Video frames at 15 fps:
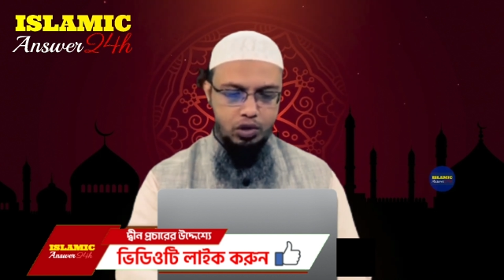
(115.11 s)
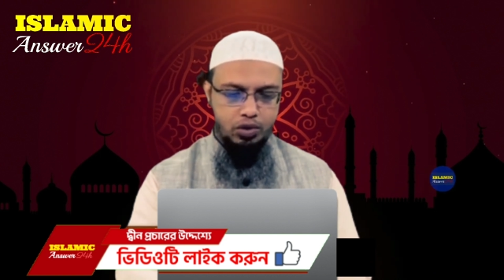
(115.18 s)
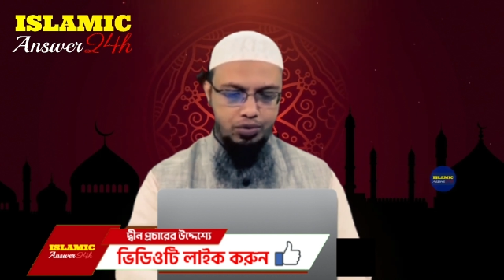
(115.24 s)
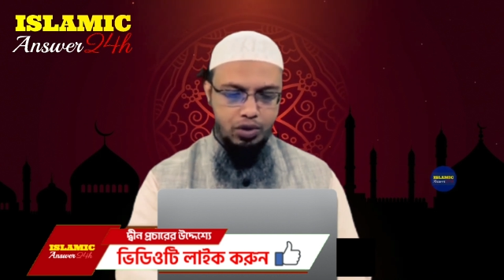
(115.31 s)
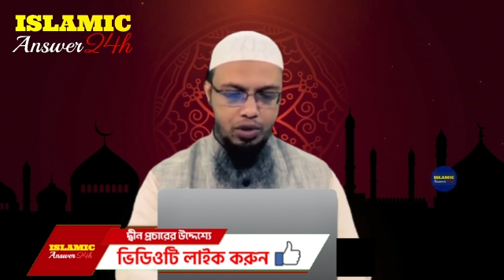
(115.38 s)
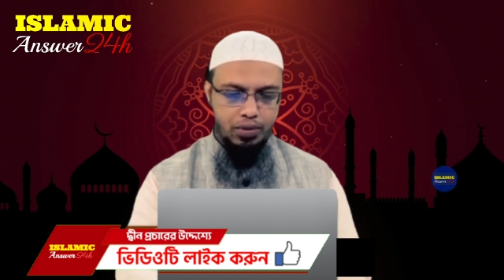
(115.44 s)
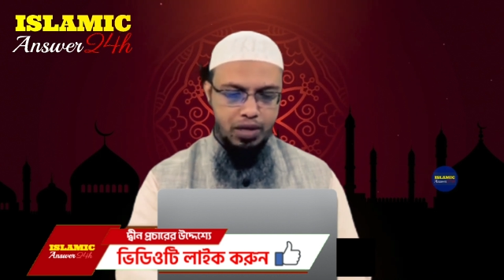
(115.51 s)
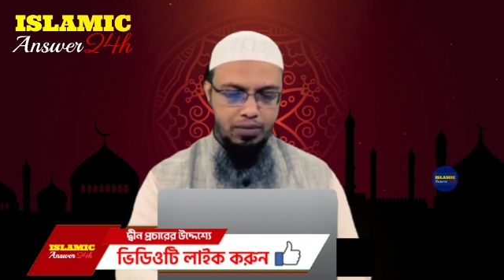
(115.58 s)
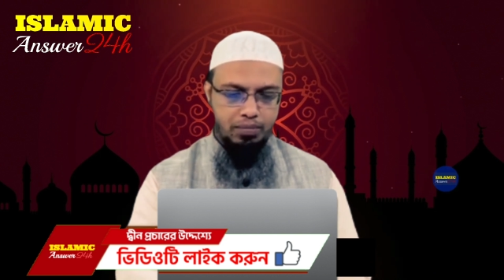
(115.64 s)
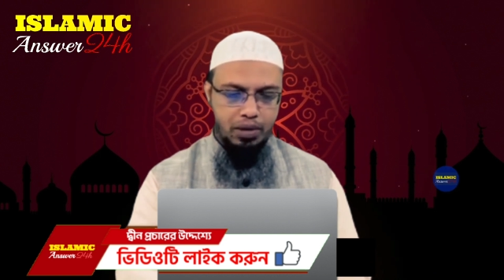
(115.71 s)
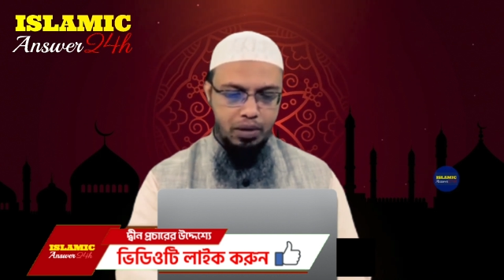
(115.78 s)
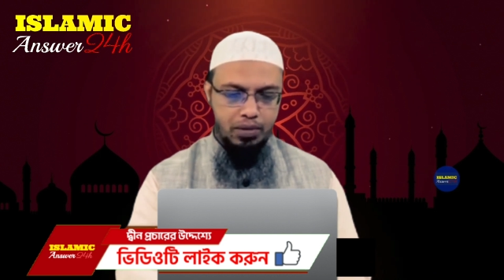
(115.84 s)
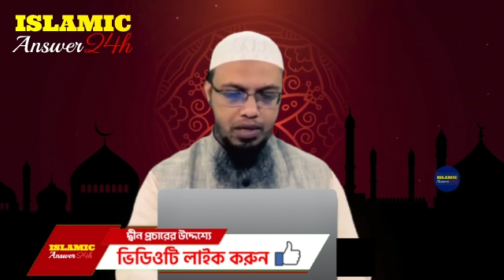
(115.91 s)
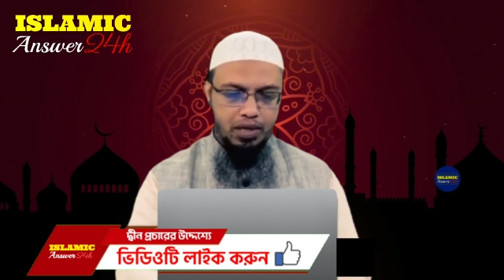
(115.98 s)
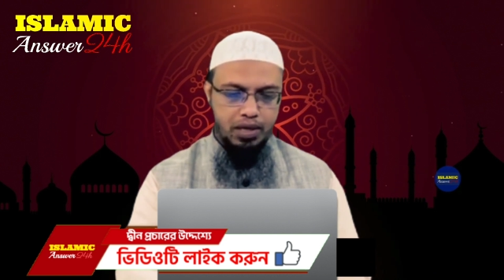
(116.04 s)
শফির রহমান
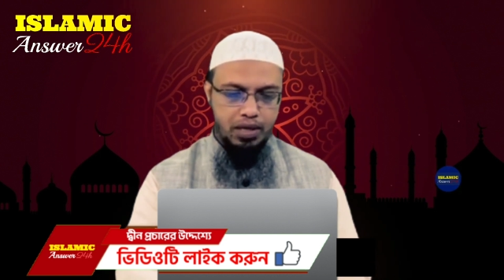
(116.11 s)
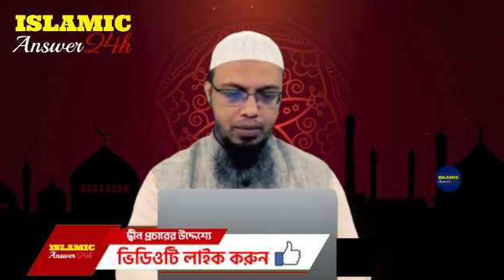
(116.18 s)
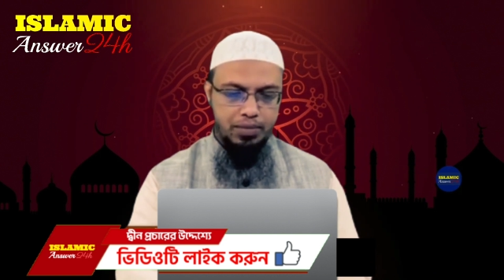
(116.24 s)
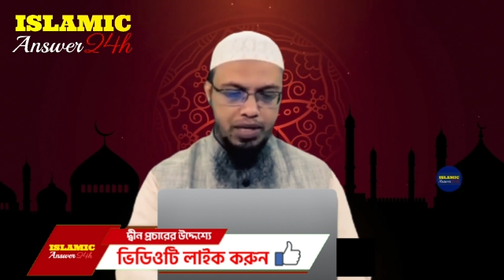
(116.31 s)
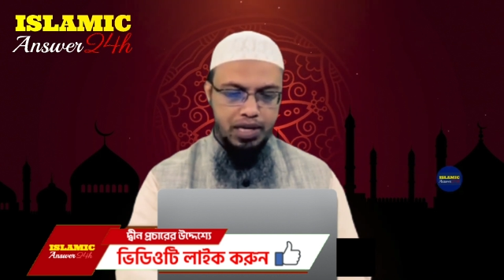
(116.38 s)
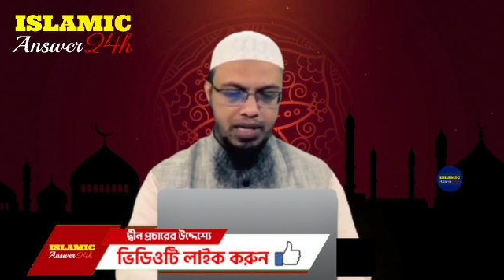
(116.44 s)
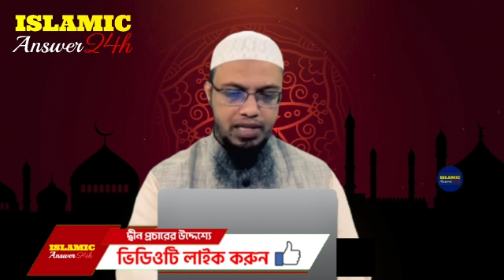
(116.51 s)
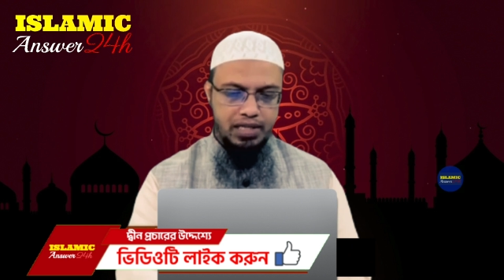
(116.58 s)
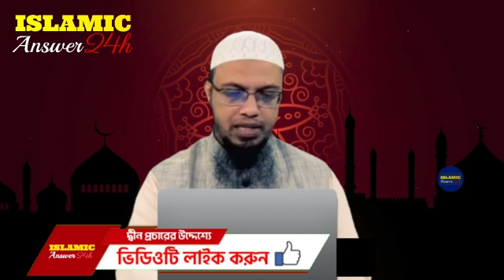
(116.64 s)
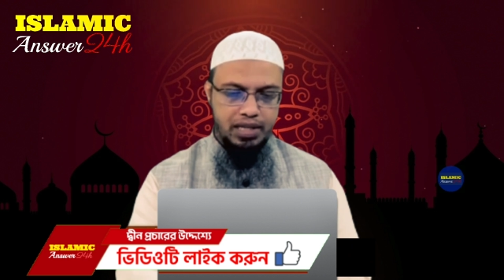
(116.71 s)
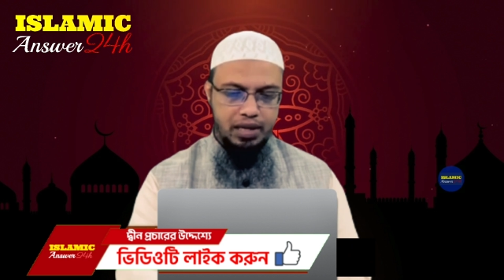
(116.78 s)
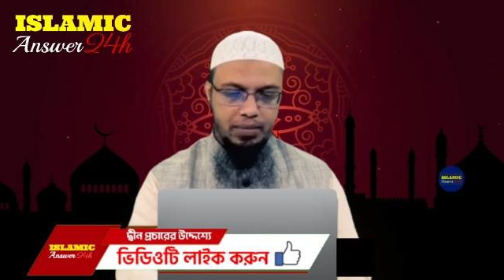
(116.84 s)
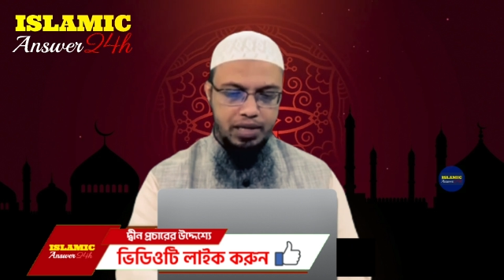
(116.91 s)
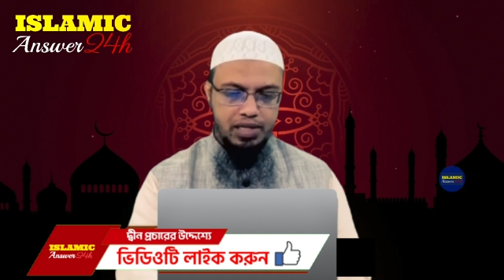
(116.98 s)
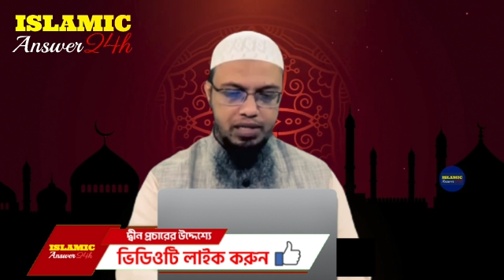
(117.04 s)
পাবেল আপনি লিখেছেন
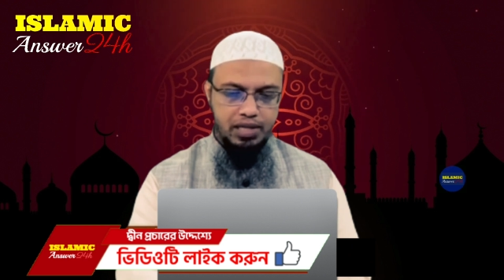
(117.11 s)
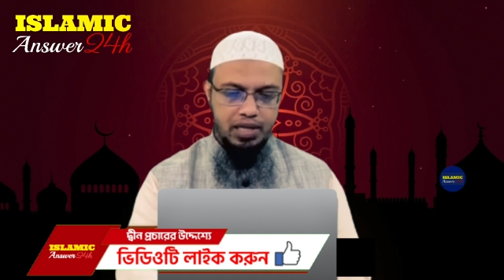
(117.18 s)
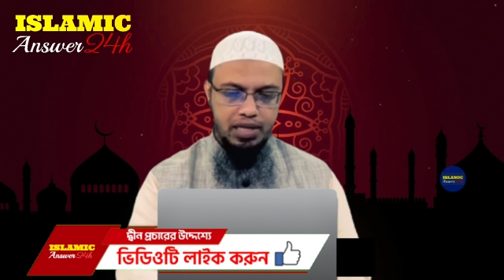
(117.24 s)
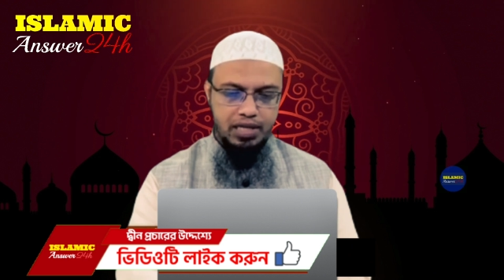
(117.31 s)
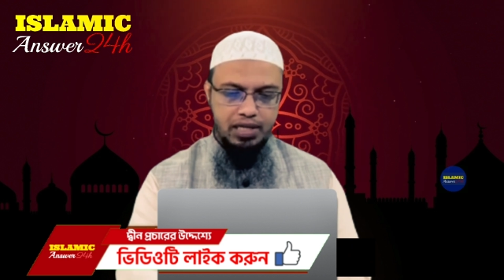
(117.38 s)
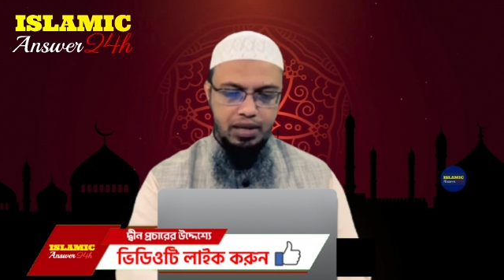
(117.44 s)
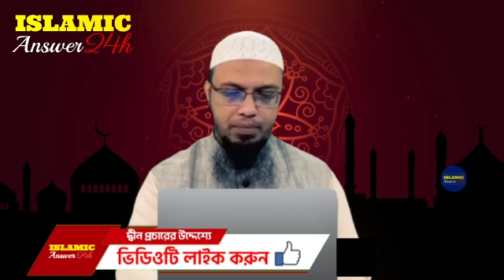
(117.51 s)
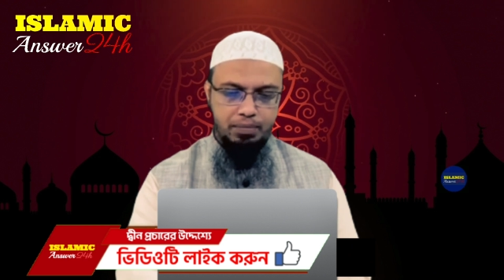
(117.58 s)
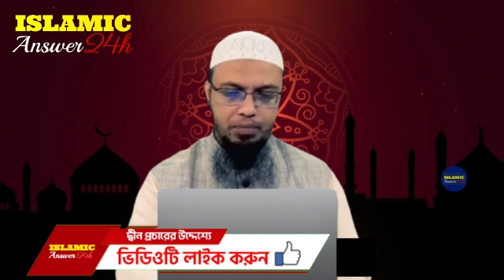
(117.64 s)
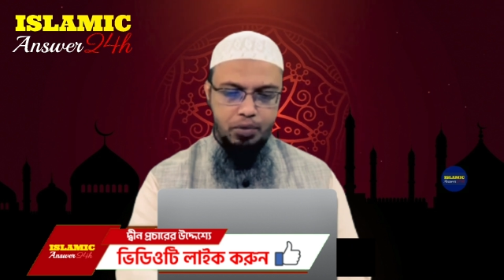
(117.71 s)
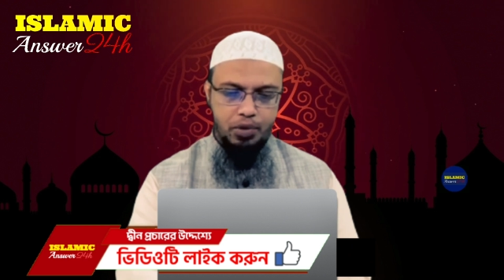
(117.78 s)
আমার স্ত্রী হিজাব